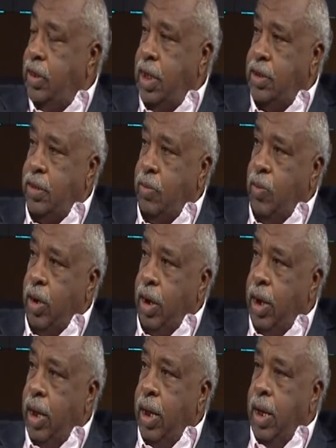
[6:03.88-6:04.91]
السموال
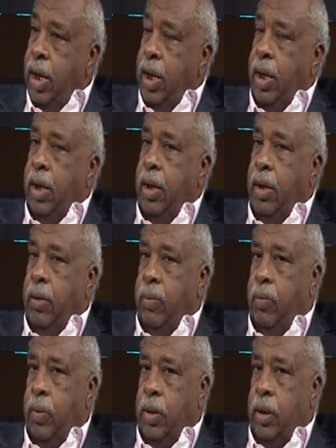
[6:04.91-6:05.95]
آه،
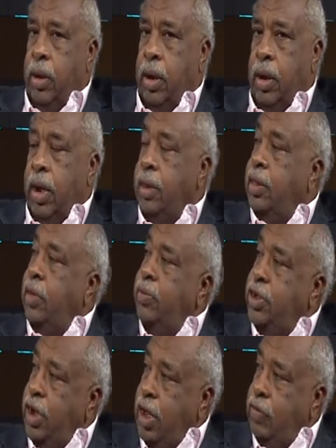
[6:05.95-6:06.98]
آه، قدم
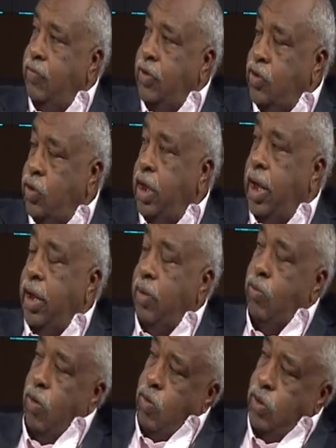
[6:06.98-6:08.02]
نشرات في صوت
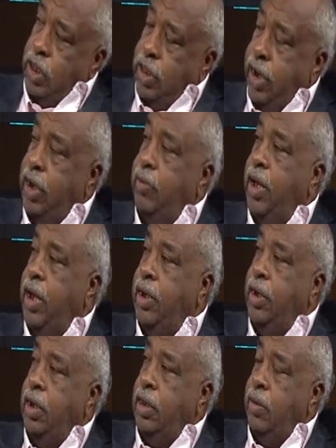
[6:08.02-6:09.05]
العرب وهو متدرب يعني
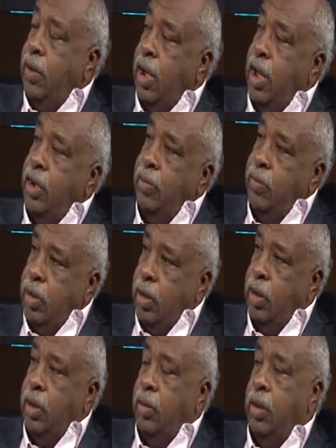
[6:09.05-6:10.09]
عندما كان
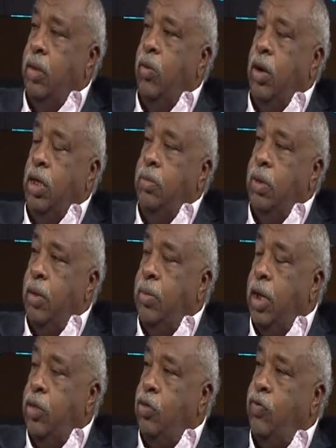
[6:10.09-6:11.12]
آه، واحد من
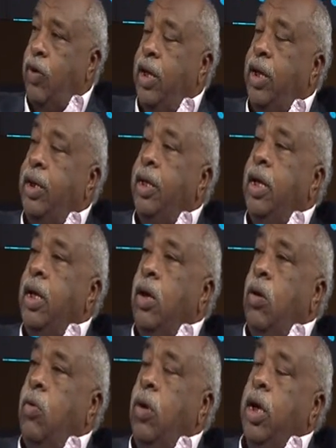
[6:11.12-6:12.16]
ابناء الدفعه يعني
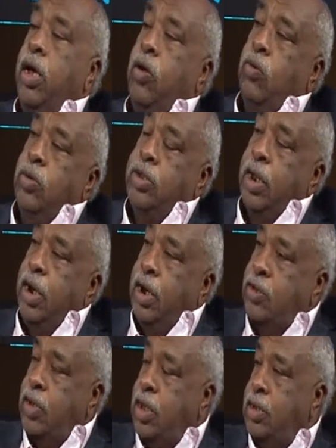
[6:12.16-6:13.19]
وغيره مثلا
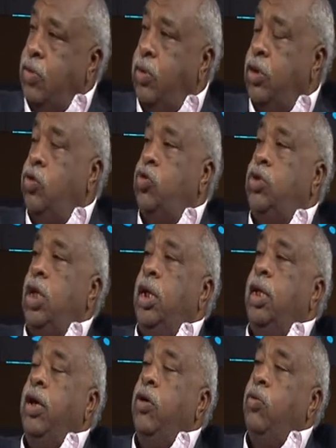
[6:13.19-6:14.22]
الاستاذ عمر
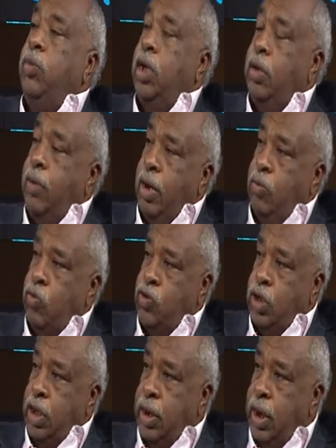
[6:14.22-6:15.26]
الجزلي غيره من كبار
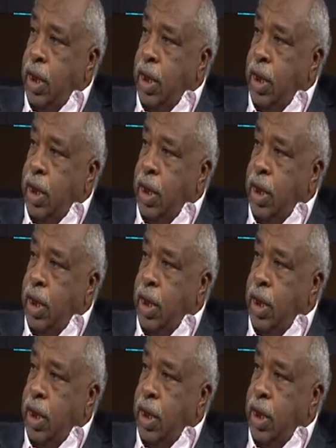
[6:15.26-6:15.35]
المذيعين